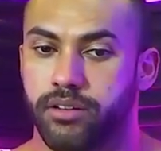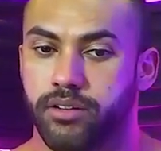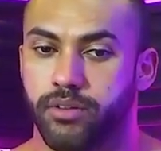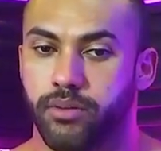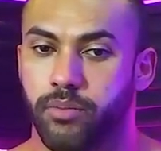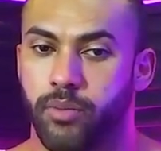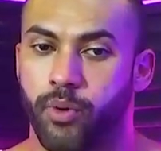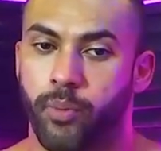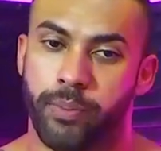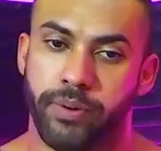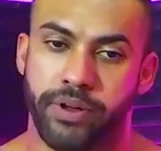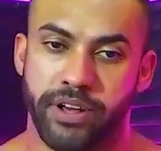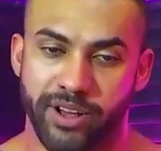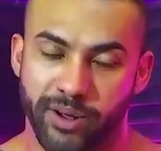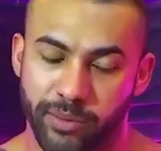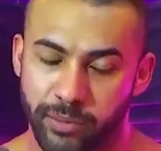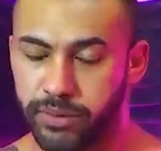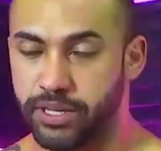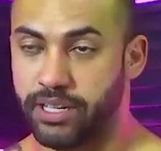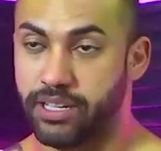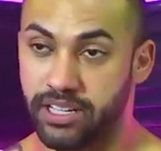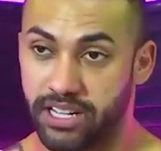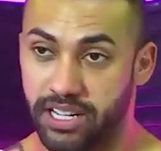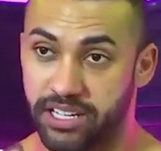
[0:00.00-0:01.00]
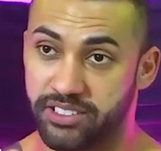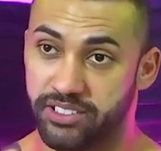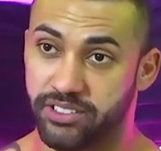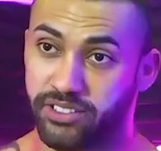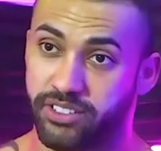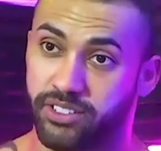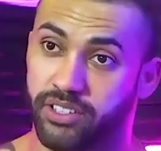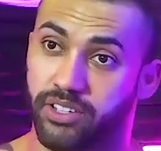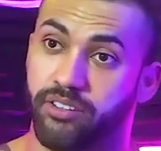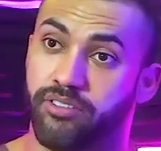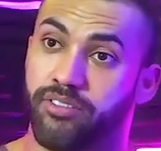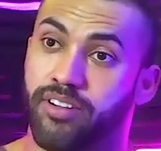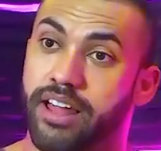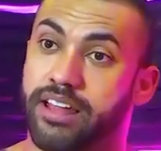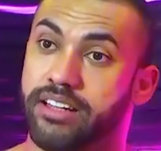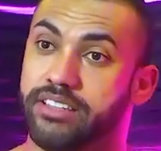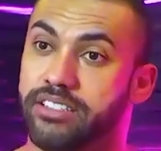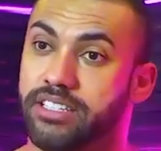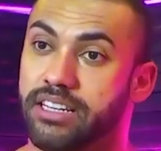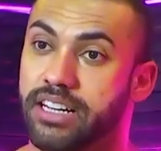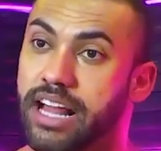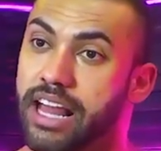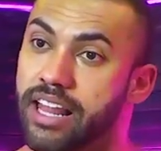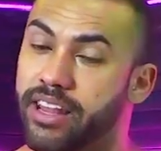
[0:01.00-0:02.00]
opinião minha, tá, gente? Não vale de
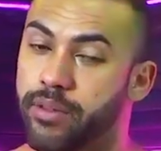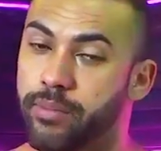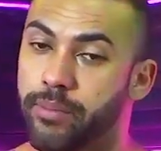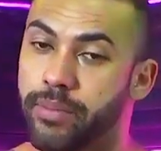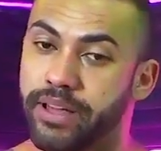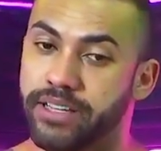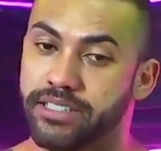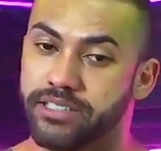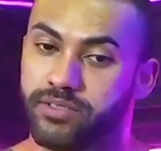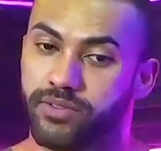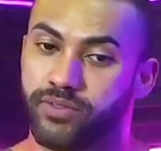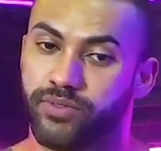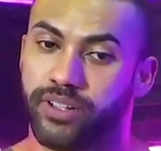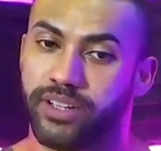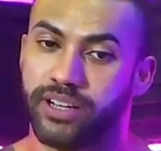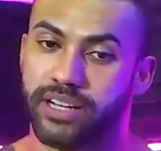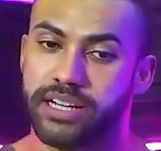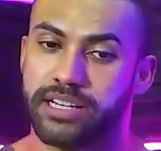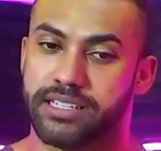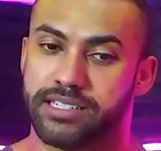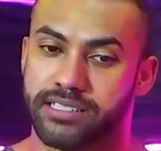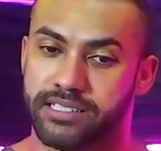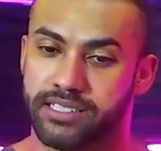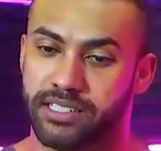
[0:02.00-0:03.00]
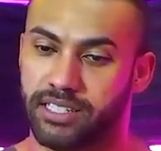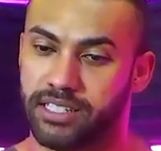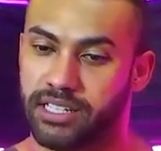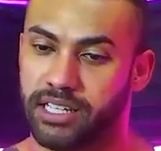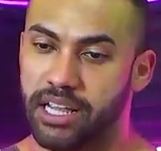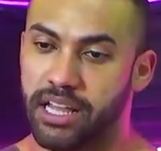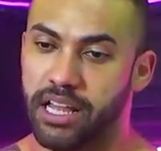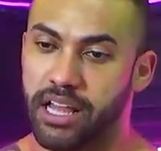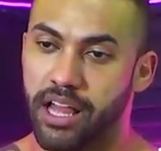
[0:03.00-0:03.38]
nada, mas vendo assim,